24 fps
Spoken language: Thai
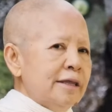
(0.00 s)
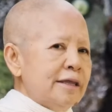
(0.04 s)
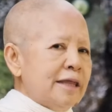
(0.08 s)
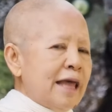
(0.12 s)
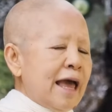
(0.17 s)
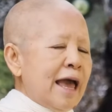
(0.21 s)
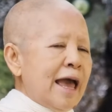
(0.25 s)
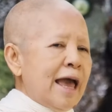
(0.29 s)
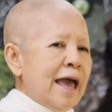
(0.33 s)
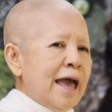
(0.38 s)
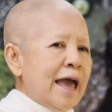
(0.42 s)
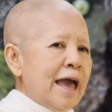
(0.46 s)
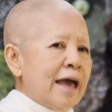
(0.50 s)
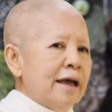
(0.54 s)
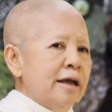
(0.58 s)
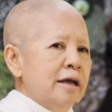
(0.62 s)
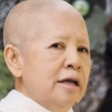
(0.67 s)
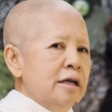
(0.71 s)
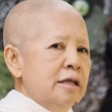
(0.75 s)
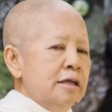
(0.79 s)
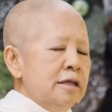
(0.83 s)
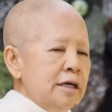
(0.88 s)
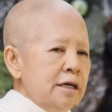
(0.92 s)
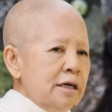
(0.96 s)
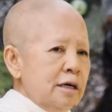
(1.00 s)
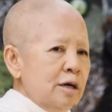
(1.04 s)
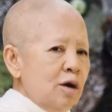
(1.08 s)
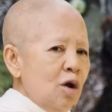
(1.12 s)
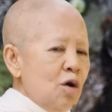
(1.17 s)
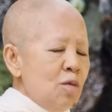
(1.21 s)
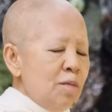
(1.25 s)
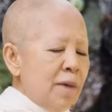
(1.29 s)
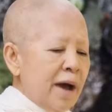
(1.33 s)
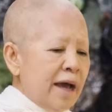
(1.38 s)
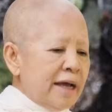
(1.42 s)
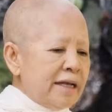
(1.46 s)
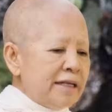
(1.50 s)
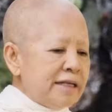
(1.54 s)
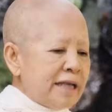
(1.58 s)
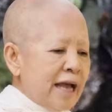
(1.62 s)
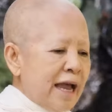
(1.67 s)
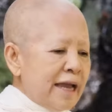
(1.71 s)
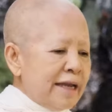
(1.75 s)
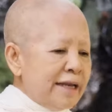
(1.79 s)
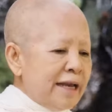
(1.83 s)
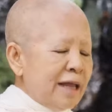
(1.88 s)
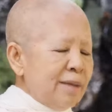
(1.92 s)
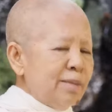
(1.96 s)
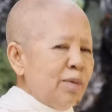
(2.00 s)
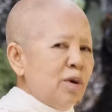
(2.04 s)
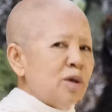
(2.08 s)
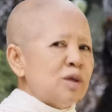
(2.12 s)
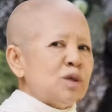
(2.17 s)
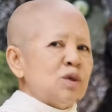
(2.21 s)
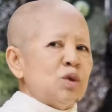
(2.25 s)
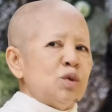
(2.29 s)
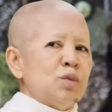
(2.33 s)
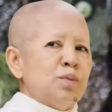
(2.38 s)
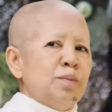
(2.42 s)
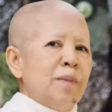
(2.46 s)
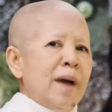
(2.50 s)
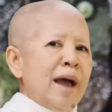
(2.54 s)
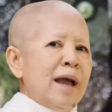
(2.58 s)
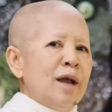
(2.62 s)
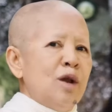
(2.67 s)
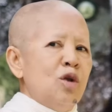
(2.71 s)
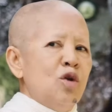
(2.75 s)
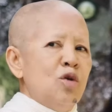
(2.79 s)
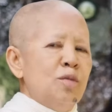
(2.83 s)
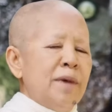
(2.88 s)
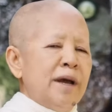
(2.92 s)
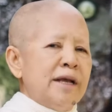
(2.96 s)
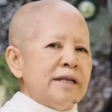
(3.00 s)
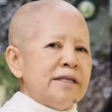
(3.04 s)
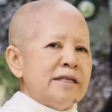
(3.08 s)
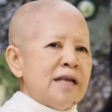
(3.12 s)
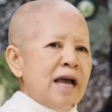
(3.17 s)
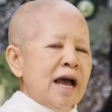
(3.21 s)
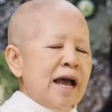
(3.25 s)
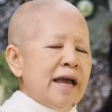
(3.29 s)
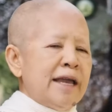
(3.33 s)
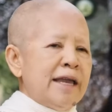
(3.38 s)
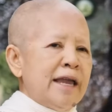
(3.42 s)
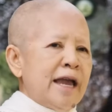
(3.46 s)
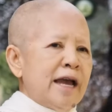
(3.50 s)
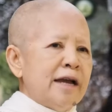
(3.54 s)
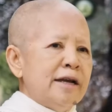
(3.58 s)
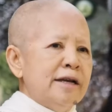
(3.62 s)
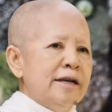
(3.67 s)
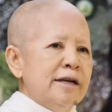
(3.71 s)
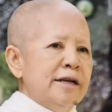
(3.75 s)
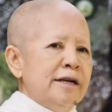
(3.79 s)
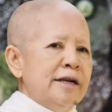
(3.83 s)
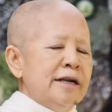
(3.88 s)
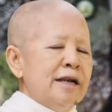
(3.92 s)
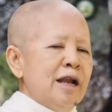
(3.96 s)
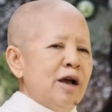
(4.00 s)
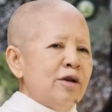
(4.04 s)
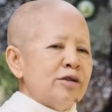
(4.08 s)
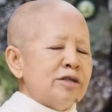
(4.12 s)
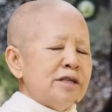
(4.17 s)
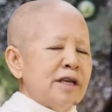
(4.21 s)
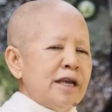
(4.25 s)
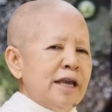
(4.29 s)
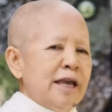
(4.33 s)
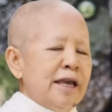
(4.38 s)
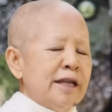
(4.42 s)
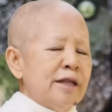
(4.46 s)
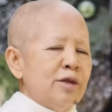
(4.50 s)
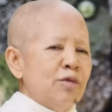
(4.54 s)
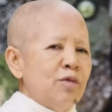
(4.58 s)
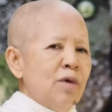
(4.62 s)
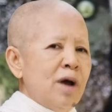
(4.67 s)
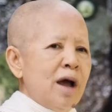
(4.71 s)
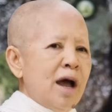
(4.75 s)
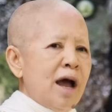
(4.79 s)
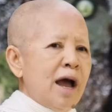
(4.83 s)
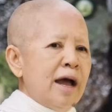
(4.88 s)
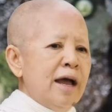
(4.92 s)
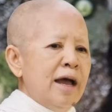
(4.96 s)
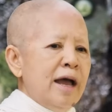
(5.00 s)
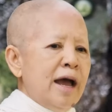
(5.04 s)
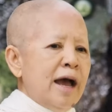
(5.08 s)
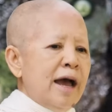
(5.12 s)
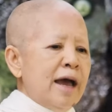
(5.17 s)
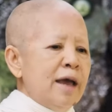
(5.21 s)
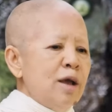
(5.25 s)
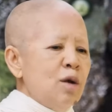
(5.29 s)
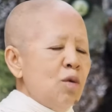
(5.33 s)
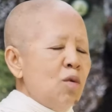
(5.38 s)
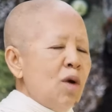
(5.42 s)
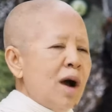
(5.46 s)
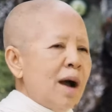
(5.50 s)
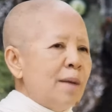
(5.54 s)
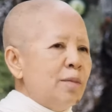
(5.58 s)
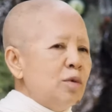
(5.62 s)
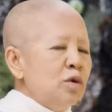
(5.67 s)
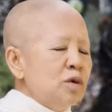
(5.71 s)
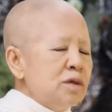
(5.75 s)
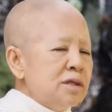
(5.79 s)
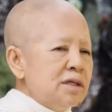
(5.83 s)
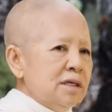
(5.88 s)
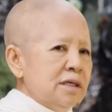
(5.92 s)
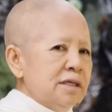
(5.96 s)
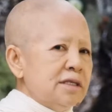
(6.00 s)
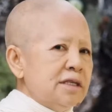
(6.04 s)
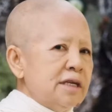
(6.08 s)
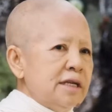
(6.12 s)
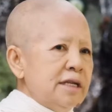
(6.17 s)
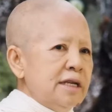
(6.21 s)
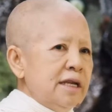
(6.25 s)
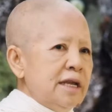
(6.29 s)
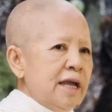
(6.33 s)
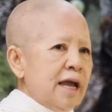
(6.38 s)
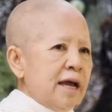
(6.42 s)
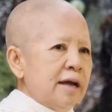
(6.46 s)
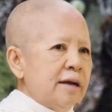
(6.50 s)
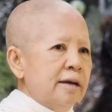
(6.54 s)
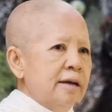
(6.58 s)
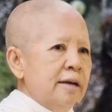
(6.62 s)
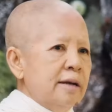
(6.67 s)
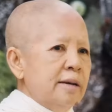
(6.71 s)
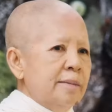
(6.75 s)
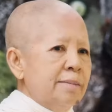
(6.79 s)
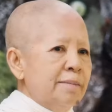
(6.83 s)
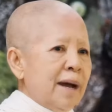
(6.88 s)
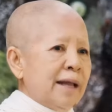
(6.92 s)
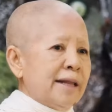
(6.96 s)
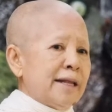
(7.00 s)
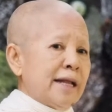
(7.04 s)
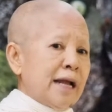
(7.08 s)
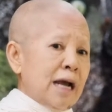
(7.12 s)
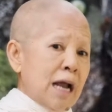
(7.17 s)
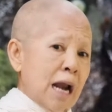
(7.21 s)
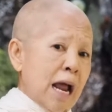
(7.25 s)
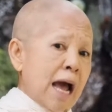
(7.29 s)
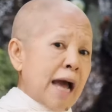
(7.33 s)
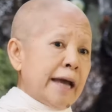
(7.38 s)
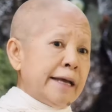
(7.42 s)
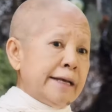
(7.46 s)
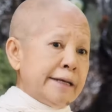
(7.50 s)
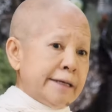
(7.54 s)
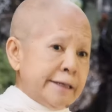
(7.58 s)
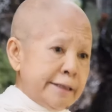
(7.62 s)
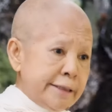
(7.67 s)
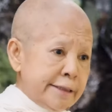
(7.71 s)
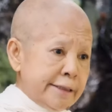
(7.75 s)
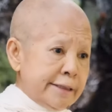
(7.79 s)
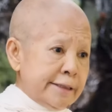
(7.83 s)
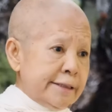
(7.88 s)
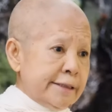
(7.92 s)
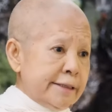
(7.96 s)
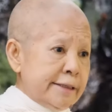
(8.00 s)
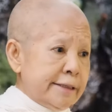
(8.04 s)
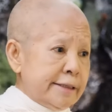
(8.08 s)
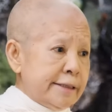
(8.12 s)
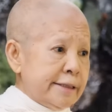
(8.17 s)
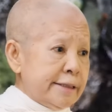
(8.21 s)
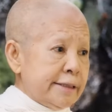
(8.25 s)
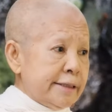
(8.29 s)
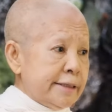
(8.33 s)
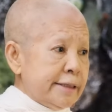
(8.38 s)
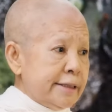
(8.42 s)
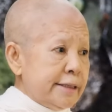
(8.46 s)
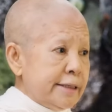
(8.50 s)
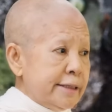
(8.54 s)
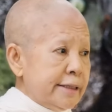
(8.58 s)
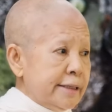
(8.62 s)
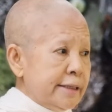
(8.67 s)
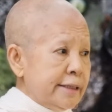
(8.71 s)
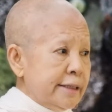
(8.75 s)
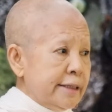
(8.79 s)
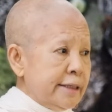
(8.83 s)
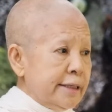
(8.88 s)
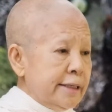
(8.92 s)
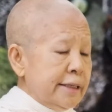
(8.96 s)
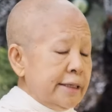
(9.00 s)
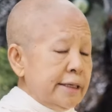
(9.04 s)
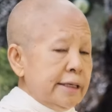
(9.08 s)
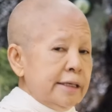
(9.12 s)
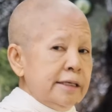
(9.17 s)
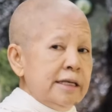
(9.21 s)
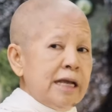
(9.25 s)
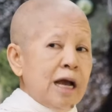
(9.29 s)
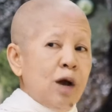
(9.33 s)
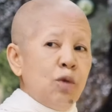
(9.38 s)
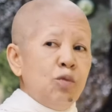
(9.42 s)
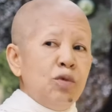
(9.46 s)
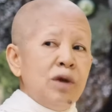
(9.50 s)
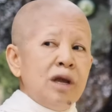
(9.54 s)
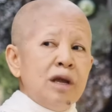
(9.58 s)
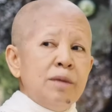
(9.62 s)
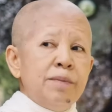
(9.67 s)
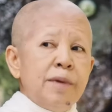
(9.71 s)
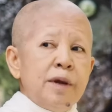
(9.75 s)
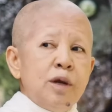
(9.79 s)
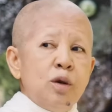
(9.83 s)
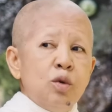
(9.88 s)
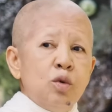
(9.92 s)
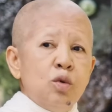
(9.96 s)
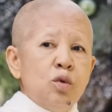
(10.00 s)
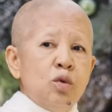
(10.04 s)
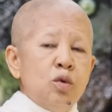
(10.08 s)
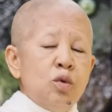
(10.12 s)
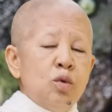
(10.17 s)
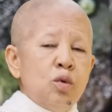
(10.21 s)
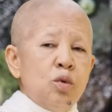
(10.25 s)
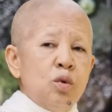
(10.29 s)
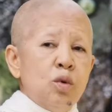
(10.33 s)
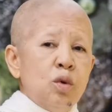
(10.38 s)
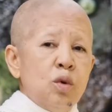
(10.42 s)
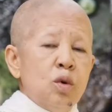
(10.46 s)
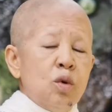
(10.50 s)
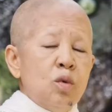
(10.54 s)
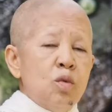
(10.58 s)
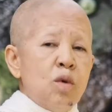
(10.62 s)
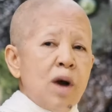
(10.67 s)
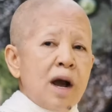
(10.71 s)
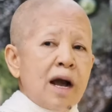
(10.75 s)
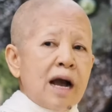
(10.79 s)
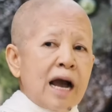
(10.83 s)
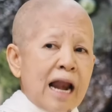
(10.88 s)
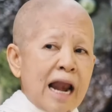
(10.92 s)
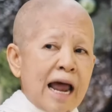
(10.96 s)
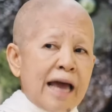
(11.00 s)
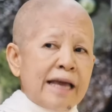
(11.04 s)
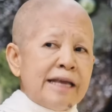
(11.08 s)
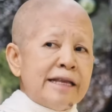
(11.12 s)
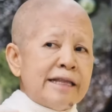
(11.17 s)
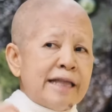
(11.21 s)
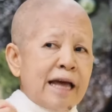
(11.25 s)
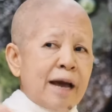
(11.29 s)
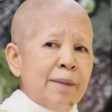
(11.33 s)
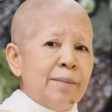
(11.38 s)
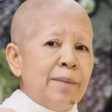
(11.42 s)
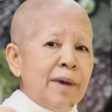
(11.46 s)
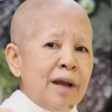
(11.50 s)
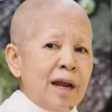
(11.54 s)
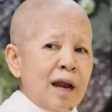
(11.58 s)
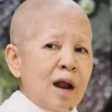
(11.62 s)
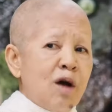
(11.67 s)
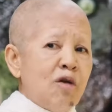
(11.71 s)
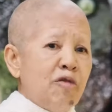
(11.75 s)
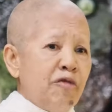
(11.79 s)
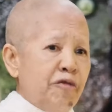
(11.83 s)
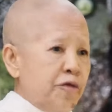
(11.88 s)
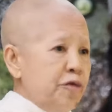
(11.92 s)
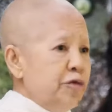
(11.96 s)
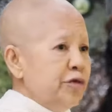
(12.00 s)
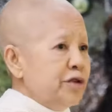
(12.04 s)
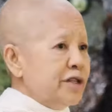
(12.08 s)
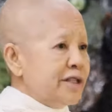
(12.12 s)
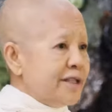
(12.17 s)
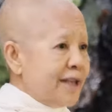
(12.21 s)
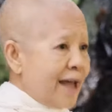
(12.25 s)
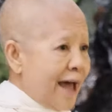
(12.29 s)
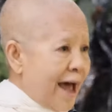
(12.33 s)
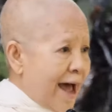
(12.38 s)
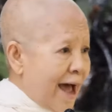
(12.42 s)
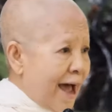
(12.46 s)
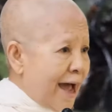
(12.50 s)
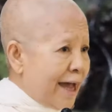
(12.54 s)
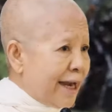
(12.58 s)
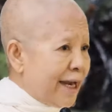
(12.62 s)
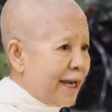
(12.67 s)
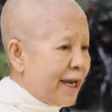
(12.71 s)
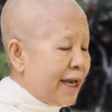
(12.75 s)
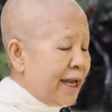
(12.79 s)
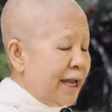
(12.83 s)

แต่หนึ่งลมหายใจนั้นพอสุดปลายลมหายใจอ่ะเราจะเห็นว่าไอ้ความรู้สึกเช่นนี้มันคลายคืนอย่าวิ่งไปดูว่าใครทำให้เราฟุ้งซ่าน